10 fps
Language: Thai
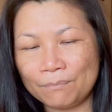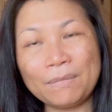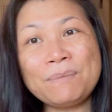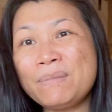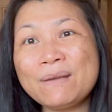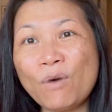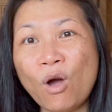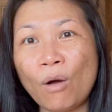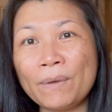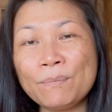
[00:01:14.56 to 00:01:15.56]
มันบีบอ
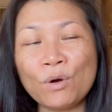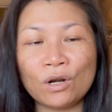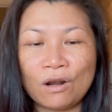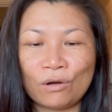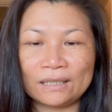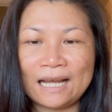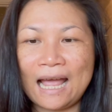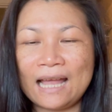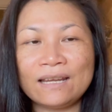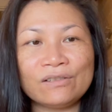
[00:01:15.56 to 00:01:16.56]
อกไม่หมดหรอกนะ
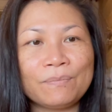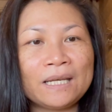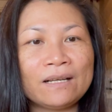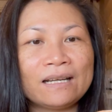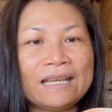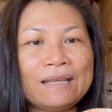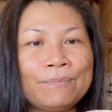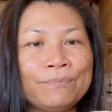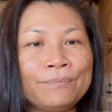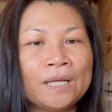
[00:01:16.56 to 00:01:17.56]
คะอันนี้ก็จะเป็นครีม
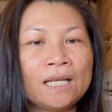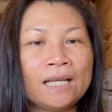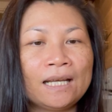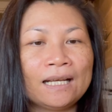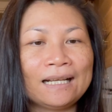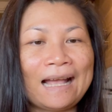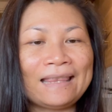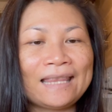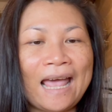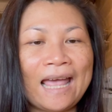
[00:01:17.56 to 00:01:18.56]
กั
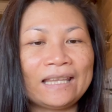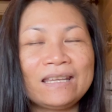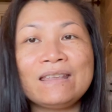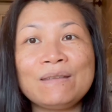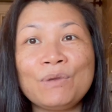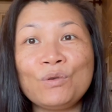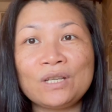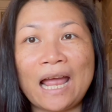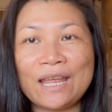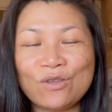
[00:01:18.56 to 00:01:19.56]
นแดดที่แม่นุช
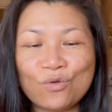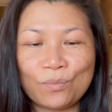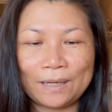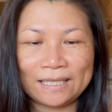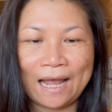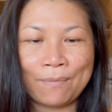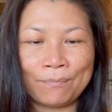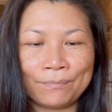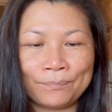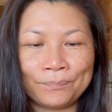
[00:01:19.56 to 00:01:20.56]
ใช้อยู่ประ
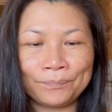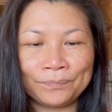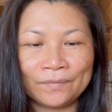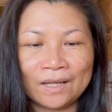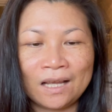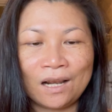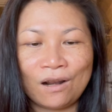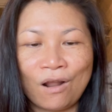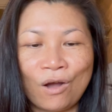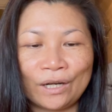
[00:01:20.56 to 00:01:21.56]

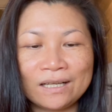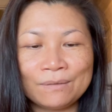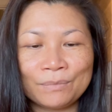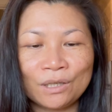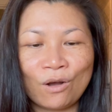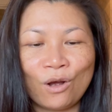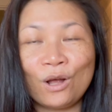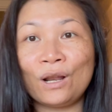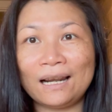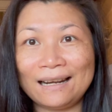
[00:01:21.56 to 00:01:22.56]
จำหลอดหนึ่งมันก็
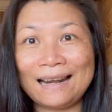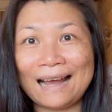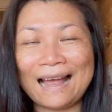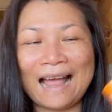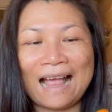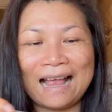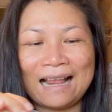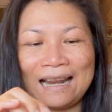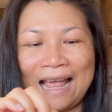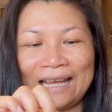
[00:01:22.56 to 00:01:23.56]
ราคา
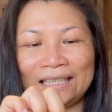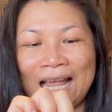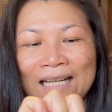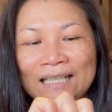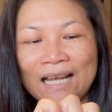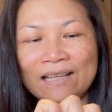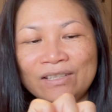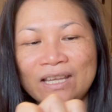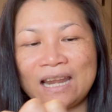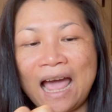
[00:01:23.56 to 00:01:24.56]
หลายตังค์นะคะ
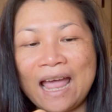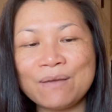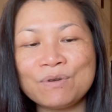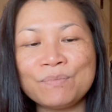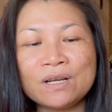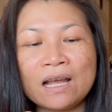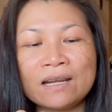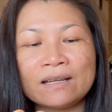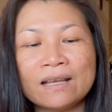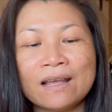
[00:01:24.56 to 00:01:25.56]
เสียดายเพื่อน
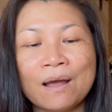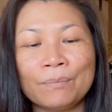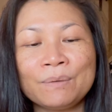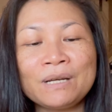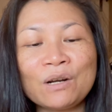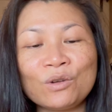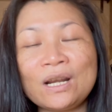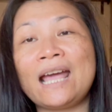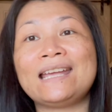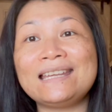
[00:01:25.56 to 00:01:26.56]
คน
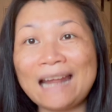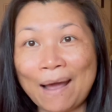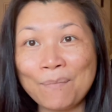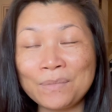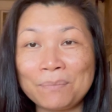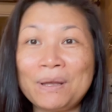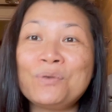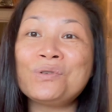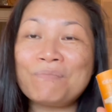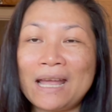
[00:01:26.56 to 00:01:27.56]
ไหนทำเหมือนแม่
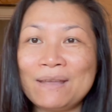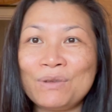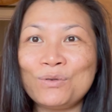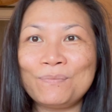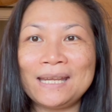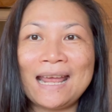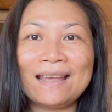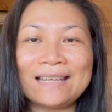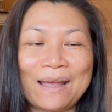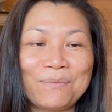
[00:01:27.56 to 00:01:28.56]
นุชไหมแม่นุชไม่แน่
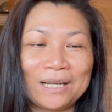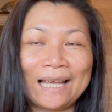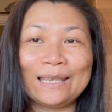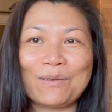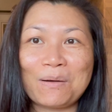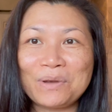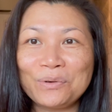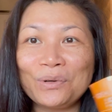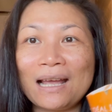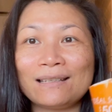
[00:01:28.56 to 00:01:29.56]
ใจเหมือนกันแต่ว่าแม่
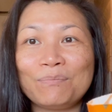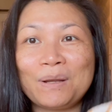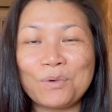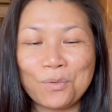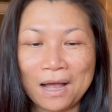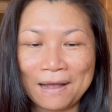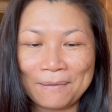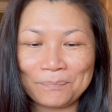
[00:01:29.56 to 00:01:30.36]
นุชอาจจะเป็นเพราะว่า